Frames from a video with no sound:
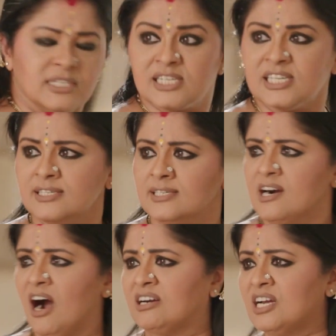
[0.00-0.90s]
Eğer,
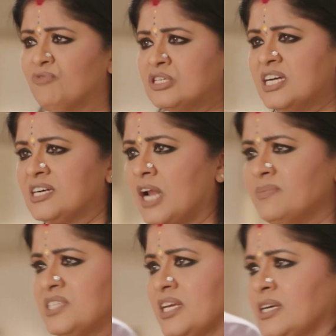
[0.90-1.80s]
eğer
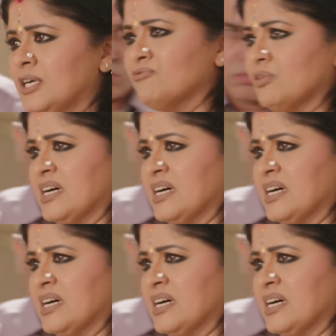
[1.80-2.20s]
Sangram Singh